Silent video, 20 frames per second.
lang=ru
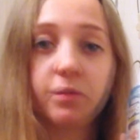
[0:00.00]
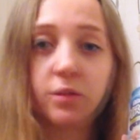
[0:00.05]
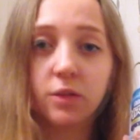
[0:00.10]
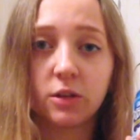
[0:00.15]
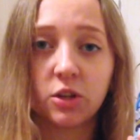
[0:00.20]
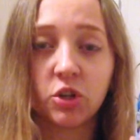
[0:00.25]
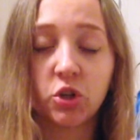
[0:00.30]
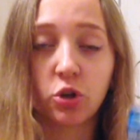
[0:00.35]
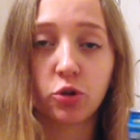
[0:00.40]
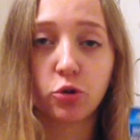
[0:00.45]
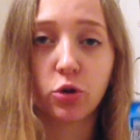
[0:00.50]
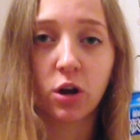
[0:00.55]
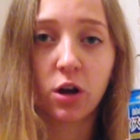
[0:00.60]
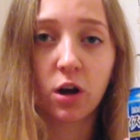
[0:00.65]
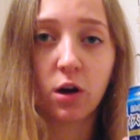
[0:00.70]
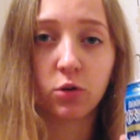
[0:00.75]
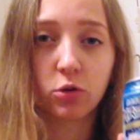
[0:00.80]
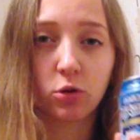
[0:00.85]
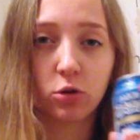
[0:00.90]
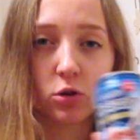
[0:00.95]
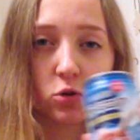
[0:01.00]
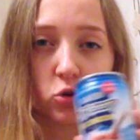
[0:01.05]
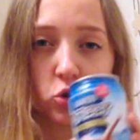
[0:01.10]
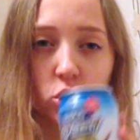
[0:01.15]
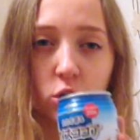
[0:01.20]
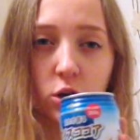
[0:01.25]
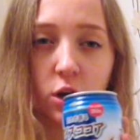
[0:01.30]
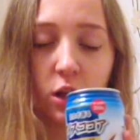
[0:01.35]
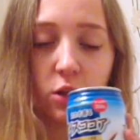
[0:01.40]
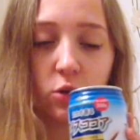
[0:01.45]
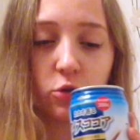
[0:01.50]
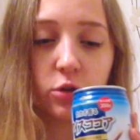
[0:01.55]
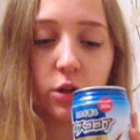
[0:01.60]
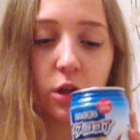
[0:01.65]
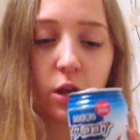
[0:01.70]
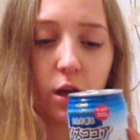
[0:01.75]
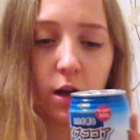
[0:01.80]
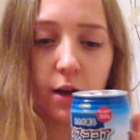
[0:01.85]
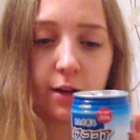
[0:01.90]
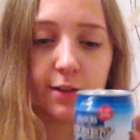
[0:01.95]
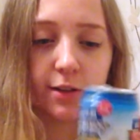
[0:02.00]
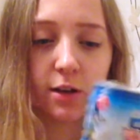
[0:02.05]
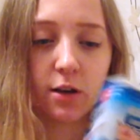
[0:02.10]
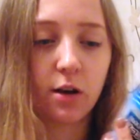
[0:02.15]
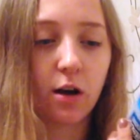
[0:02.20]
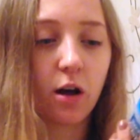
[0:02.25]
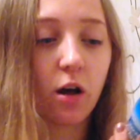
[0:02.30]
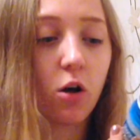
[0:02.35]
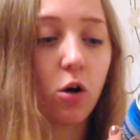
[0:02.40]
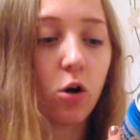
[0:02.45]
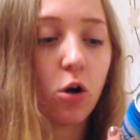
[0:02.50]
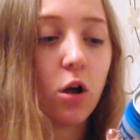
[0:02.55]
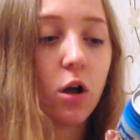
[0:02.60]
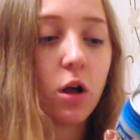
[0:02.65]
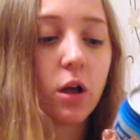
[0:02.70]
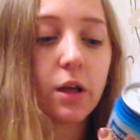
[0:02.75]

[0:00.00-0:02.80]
Еще одно какао, только уже холодное, айс какао.